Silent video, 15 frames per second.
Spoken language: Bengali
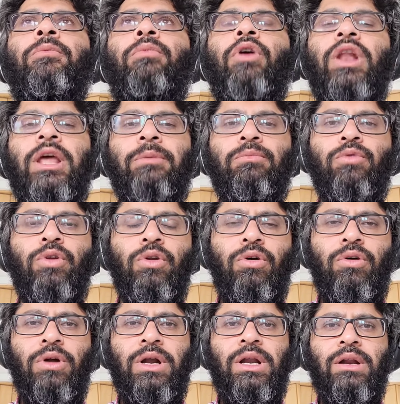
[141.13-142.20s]
ফলে মূল
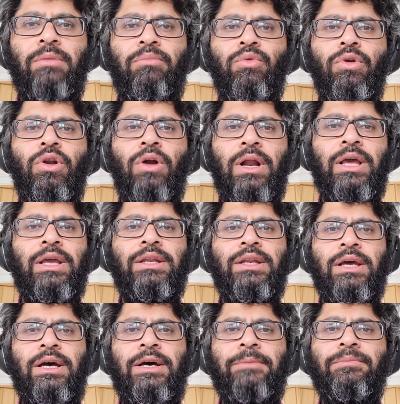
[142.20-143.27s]
লক্ষ্য মূল
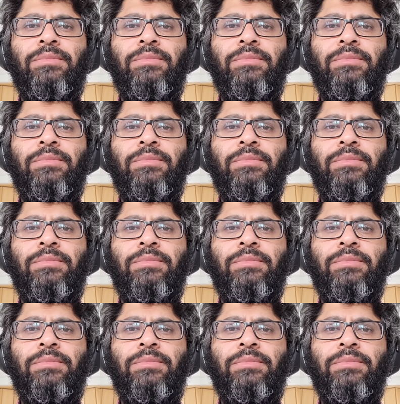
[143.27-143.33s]
লড়াইটা